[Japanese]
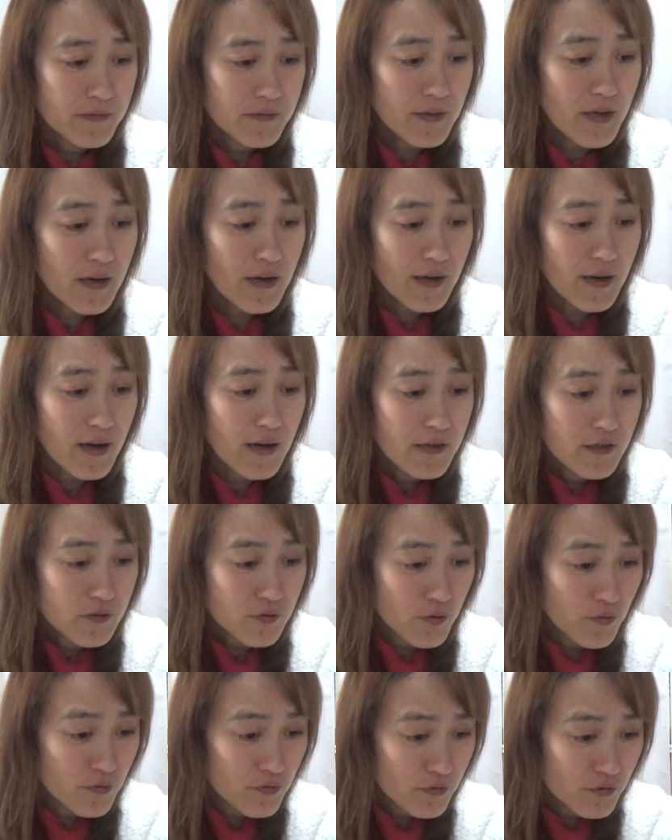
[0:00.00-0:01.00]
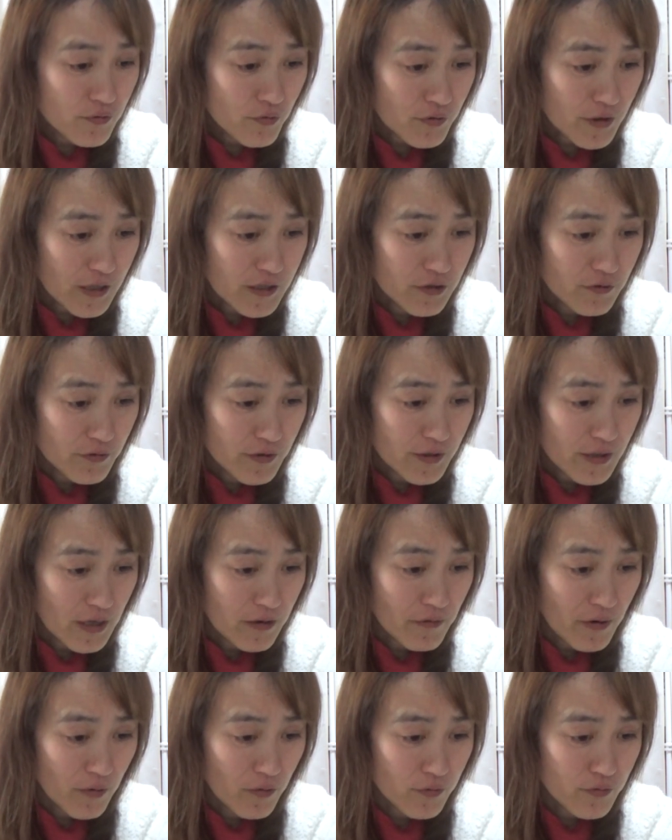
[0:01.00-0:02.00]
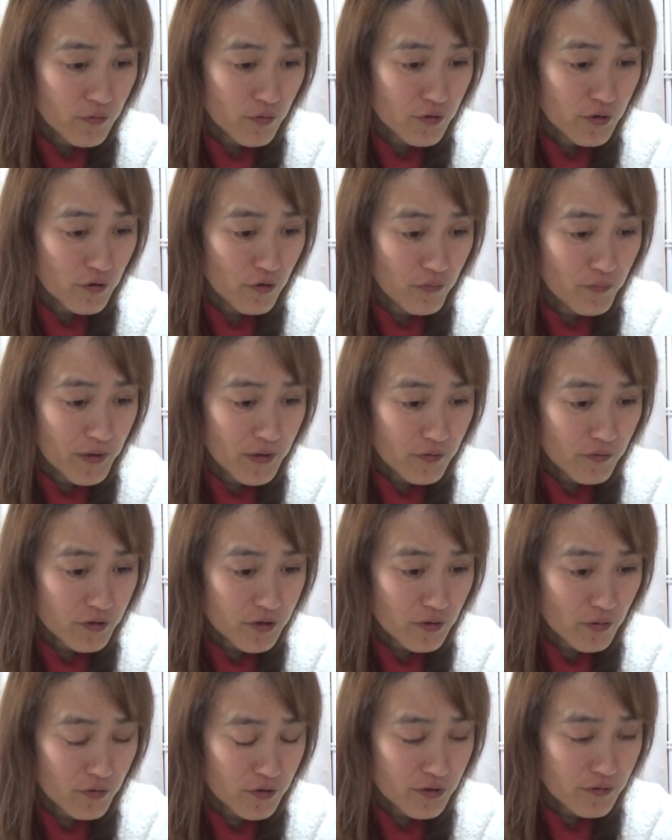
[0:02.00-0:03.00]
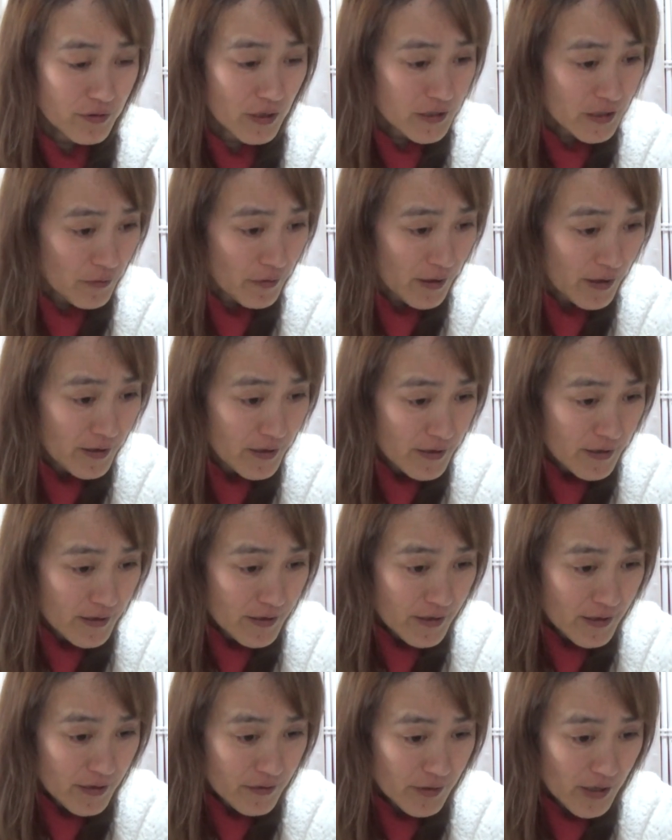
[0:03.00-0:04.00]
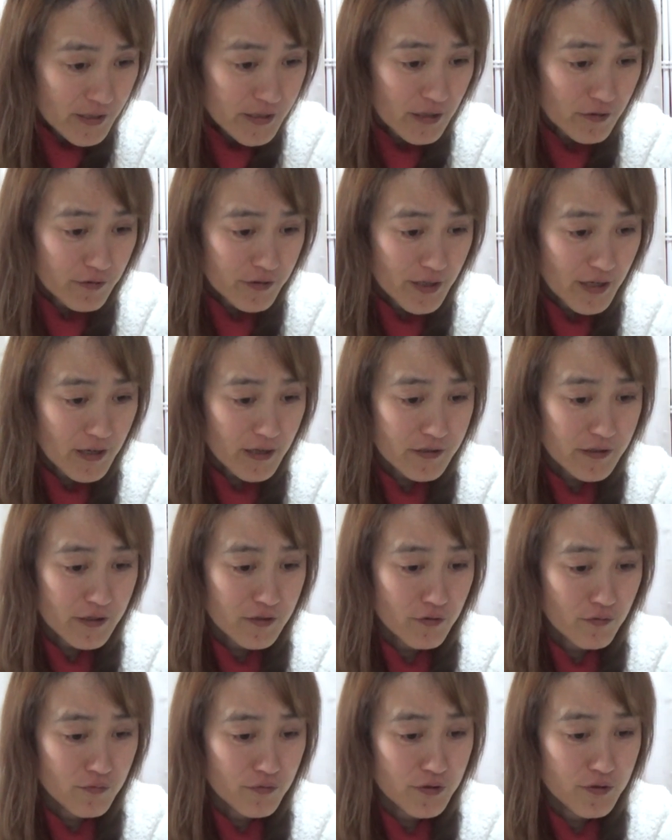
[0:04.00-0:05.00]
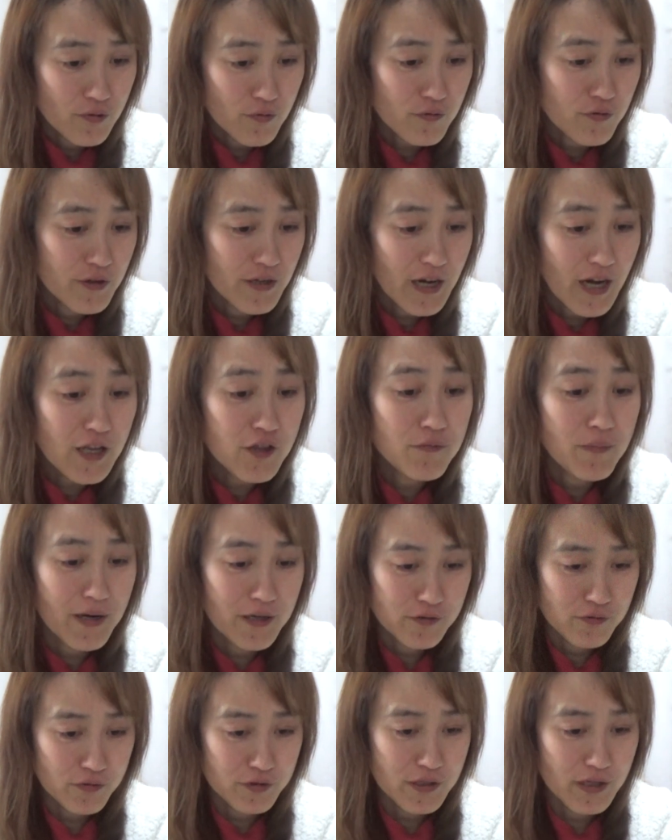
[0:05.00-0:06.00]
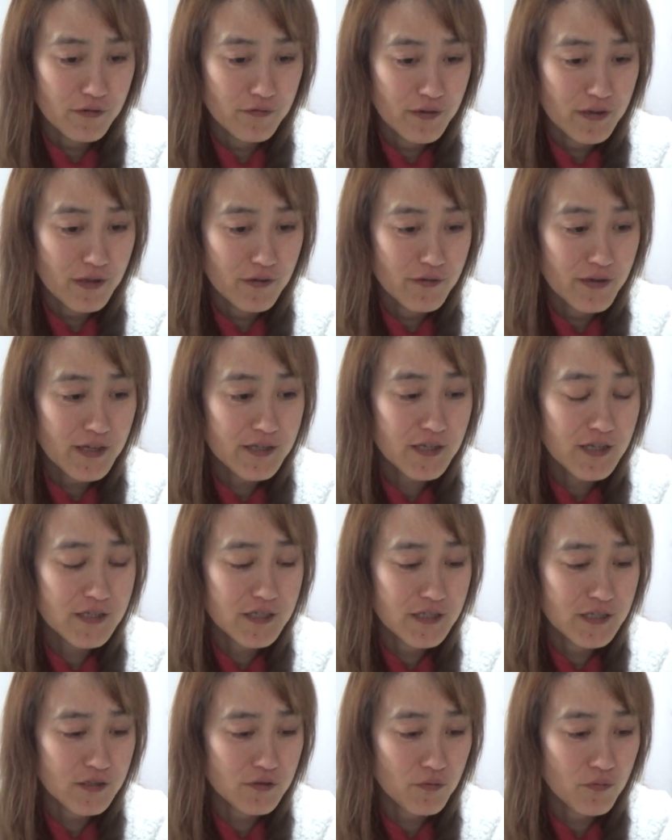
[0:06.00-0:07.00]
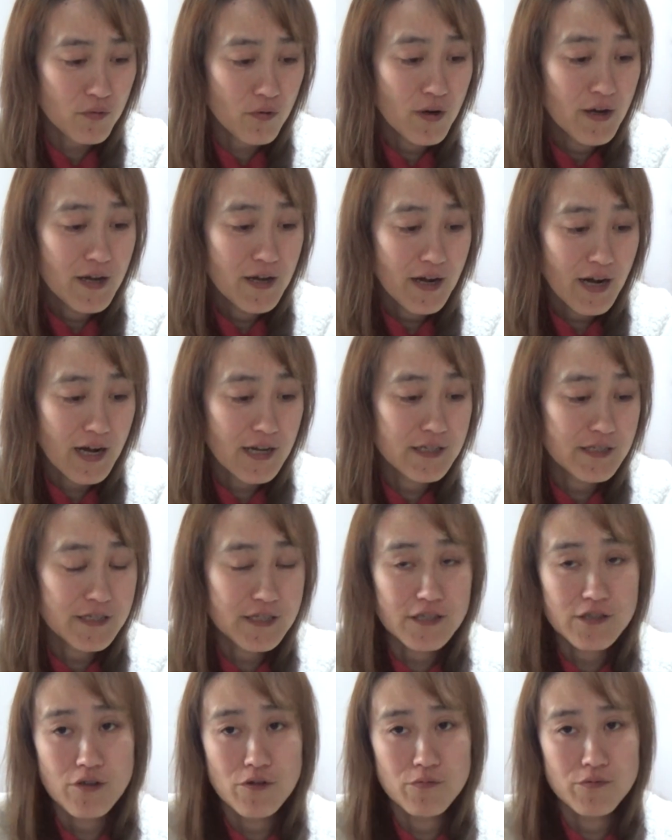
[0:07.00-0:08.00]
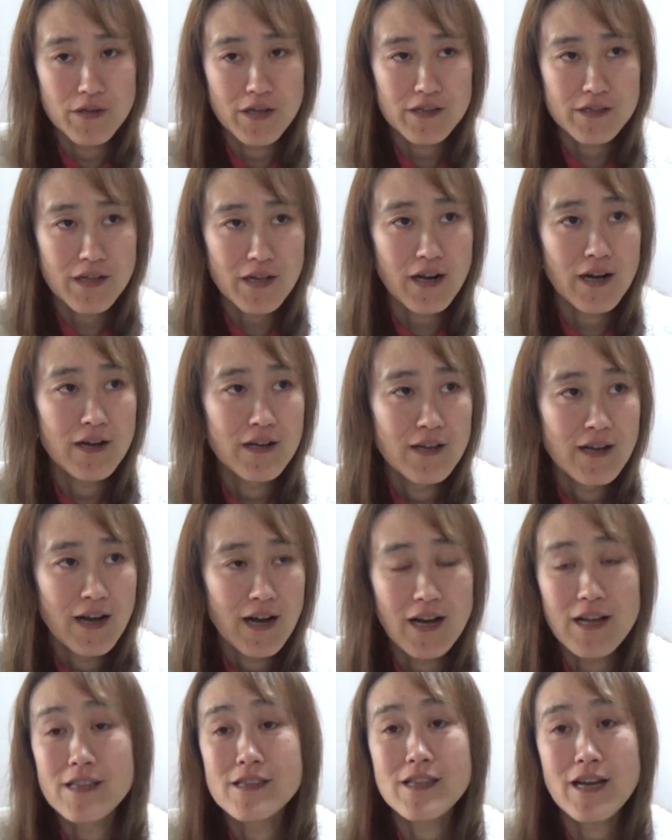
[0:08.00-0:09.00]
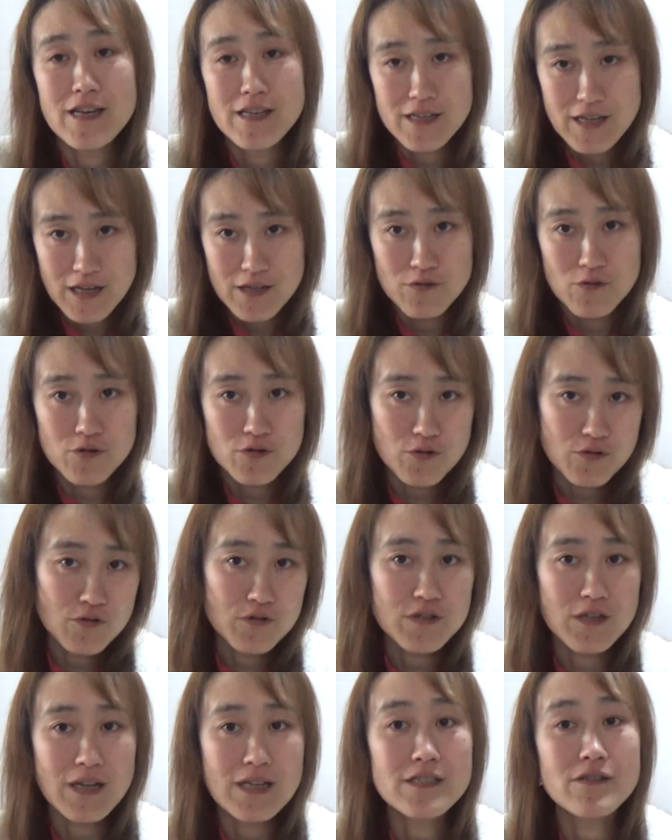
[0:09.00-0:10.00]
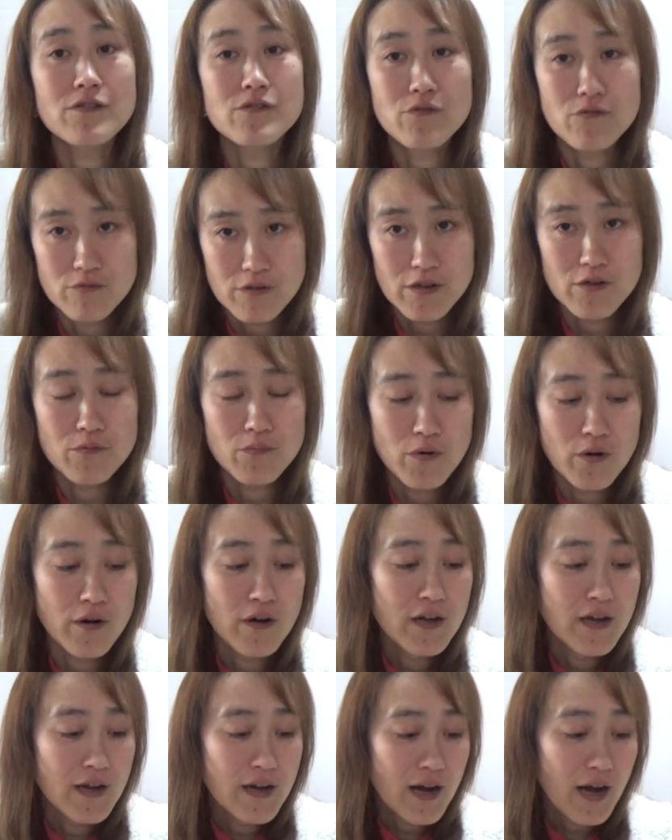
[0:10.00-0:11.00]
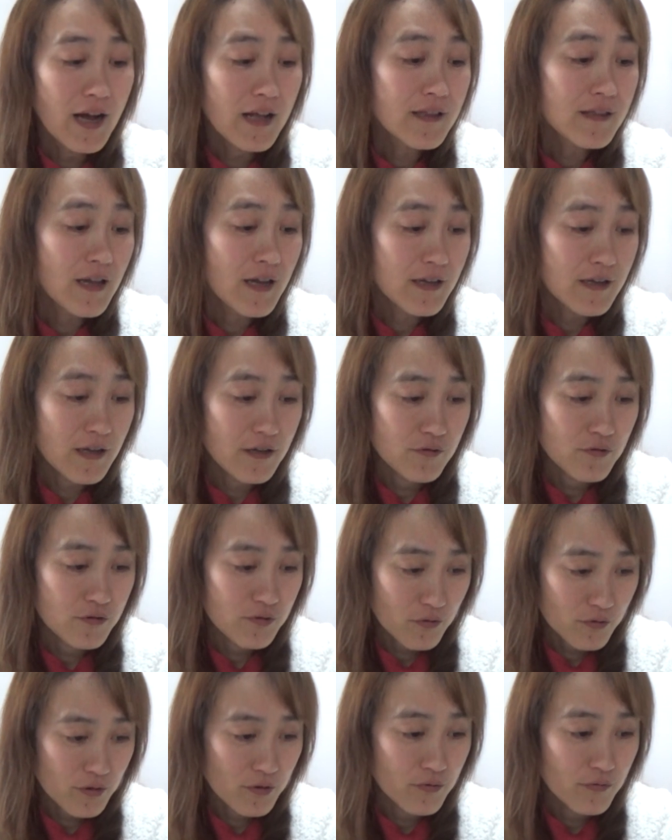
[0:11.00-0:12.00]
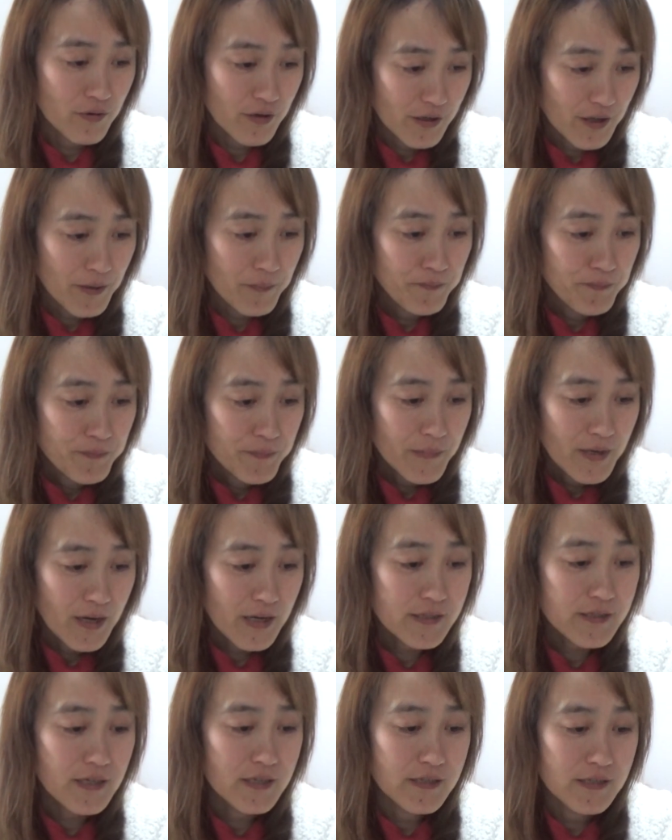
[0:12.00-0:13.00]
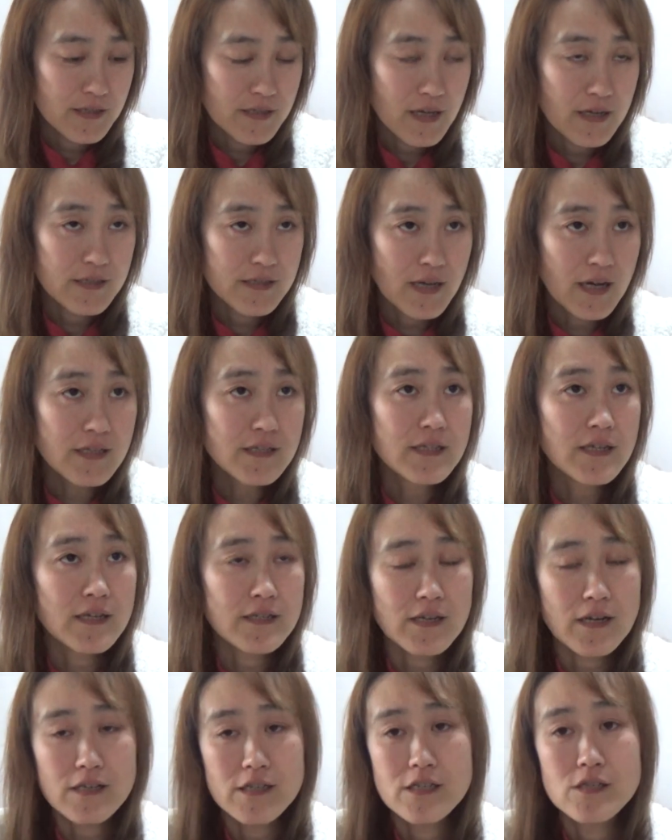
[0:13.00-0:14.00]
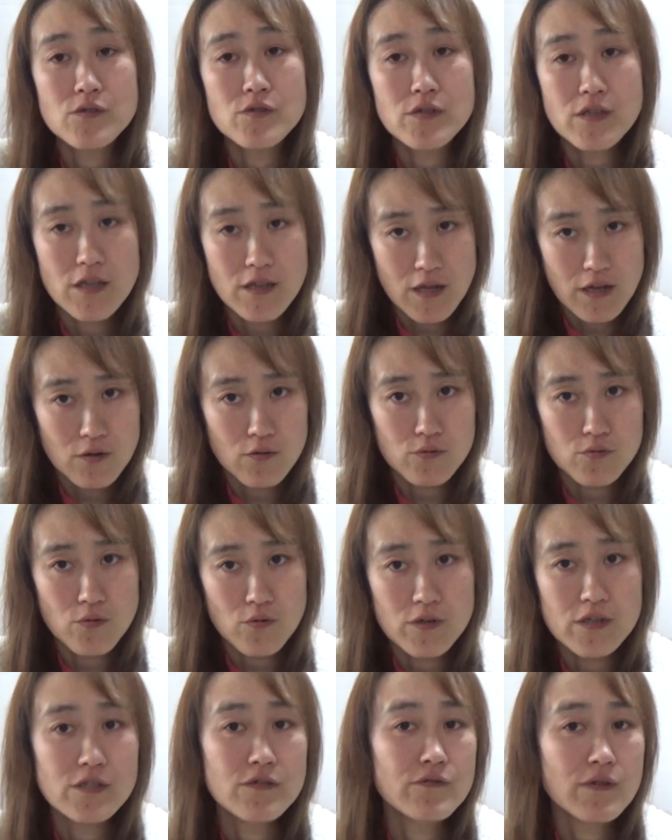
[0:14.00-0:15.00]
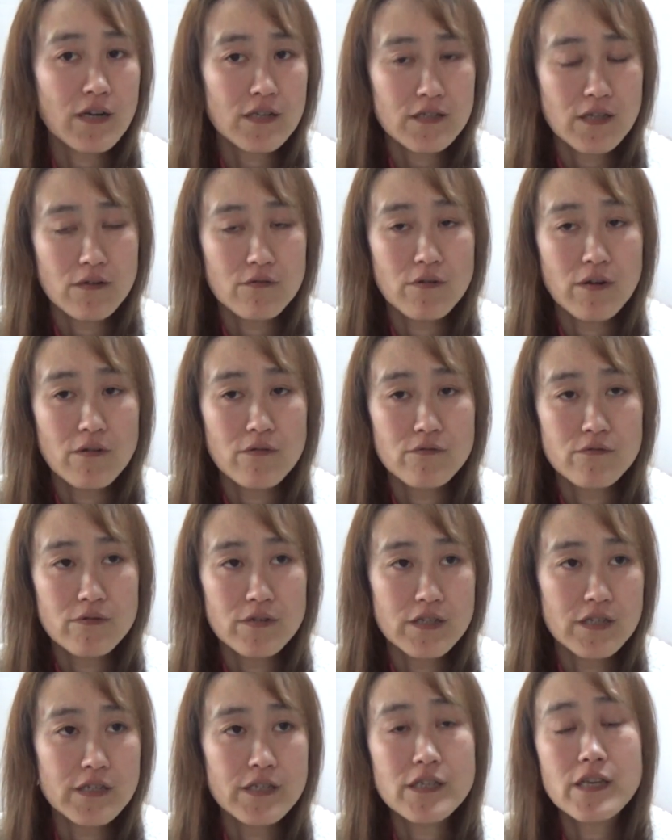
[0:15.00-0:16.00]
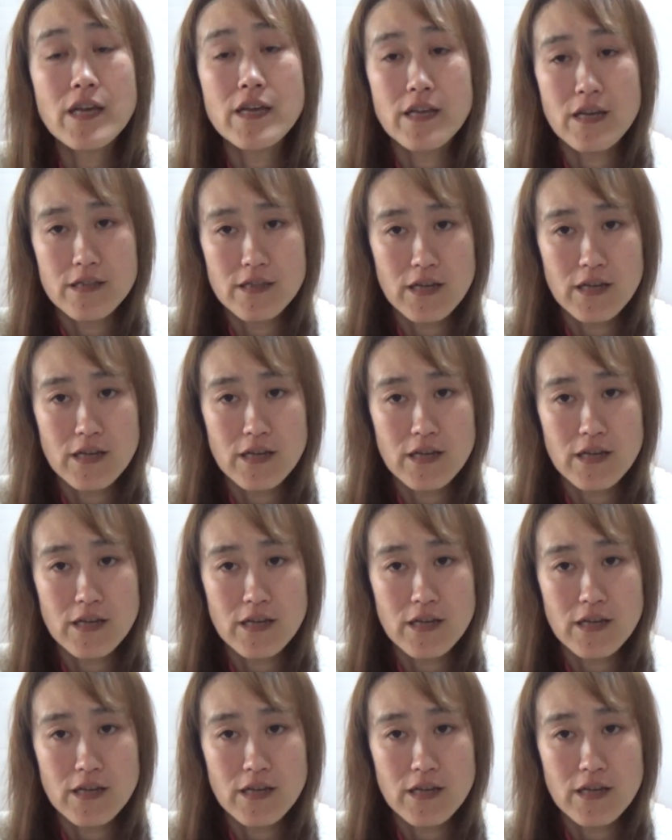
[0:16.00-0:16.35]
だから、そういう人たちの意見は本当にコメントしてほしく、あちゃは、えっ、ー、と、あっちゃの生活や食事のことにアドバイスをしてくれてる優しい人をアンチっていうふうにやったら、反対意見の人としてあっちゃんを取るけども、反対意見の人っていうのはね、あっちゃんに対して、あっちゃんがさ、気づいてないことを気づかしてくれるいい意見やっ